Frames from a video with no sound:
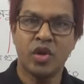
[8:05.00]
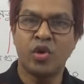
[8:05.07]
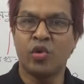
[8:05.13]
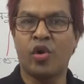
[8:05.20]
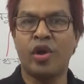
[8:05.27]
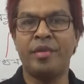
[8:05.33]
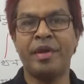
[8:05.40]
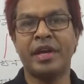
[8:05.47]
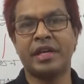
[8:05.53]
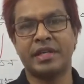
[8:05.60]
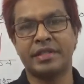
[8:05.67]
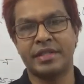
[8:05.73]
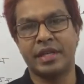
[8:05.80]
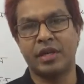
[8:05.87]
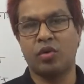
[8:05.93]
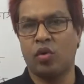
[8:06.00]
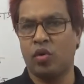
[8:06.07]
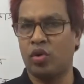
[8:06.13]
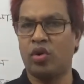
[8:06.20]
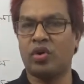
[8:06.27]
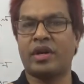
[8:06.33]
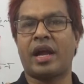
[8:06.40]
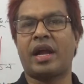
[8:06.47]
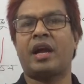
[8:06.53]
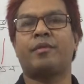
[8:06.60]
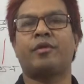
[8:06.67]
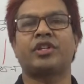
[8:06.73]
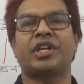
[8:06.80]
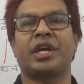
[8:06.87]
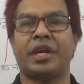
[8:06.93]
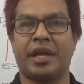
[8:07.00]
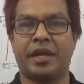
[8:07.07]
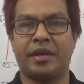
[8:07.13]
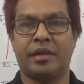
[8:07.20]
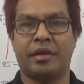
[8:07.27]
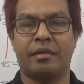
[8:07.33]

রহিমের কাছে কোনো টাকা পয়সা নেই